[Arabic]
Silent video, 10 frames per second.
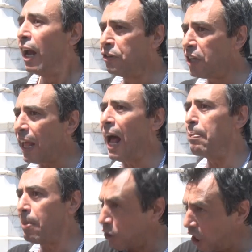انتقال
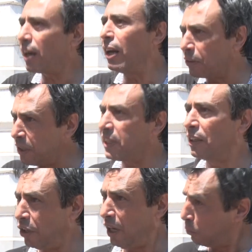بمشاكل
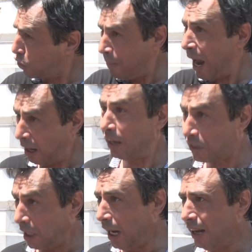اقتصاديه واجتماعيه
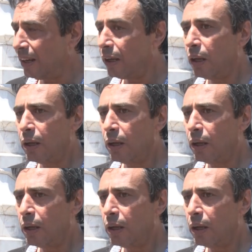صحيح